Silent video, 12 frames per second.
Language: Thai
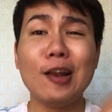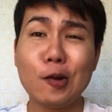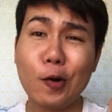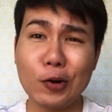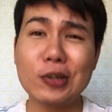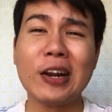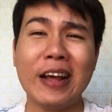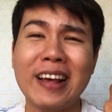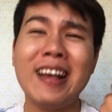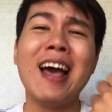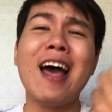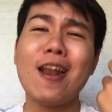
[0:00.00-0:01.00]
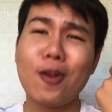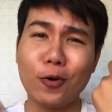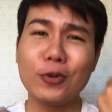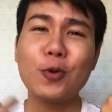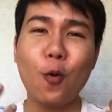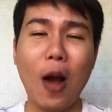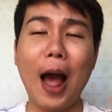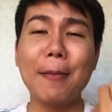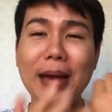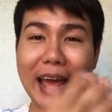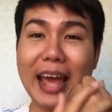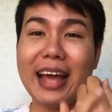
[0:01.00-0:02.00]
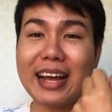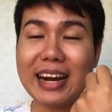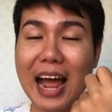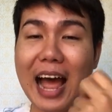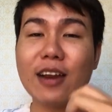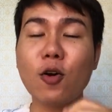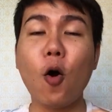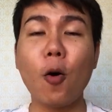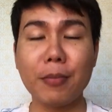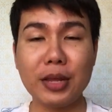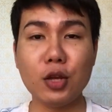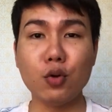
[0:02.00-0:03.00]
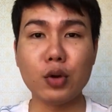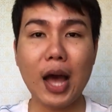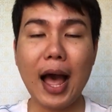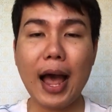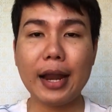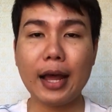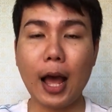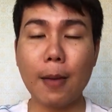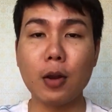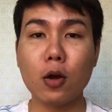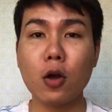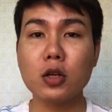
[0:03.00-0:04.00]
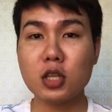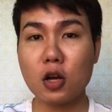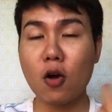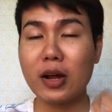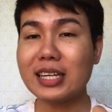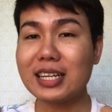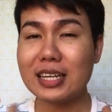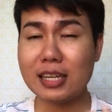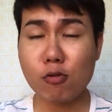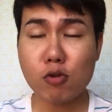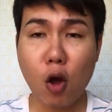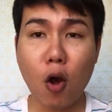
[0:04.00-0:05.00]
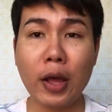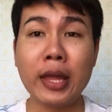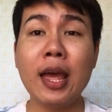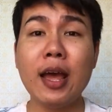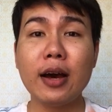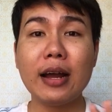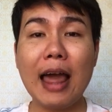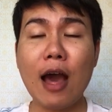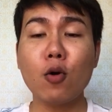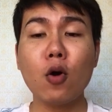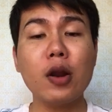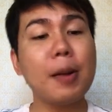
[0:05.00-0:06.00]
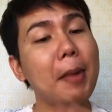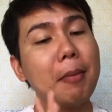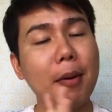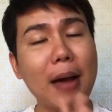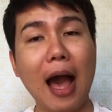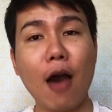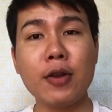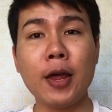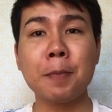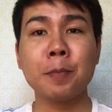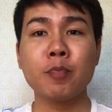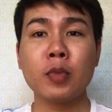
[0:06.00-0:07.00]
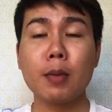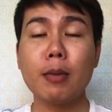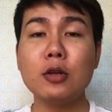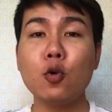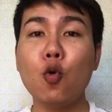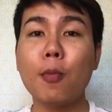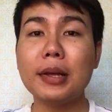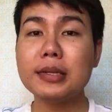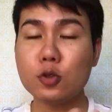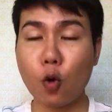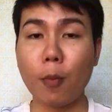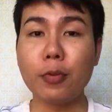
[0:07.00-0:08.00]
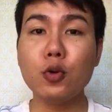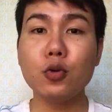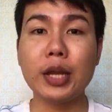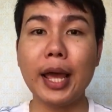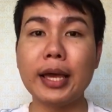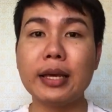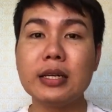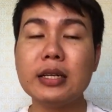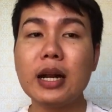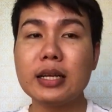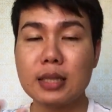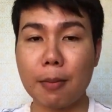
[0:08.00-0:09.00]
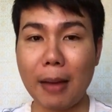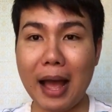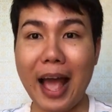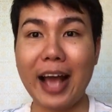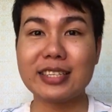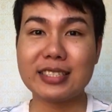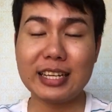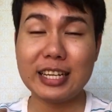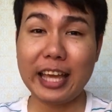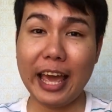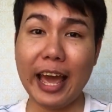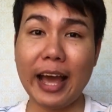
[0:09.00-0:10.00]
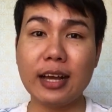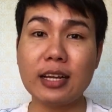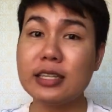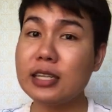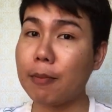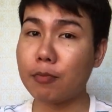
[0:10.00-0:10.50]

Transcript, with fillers: ลดลดความแห้งกร้านของผิวได้นะครับ แล้วก็ชะลอการเกิดริ้วรอย แล้วก็น้ำมันมะพร้าวเนี่ยมันถูกผสมอยู่ในเครื่องสำอางสกินแคร์เกือบ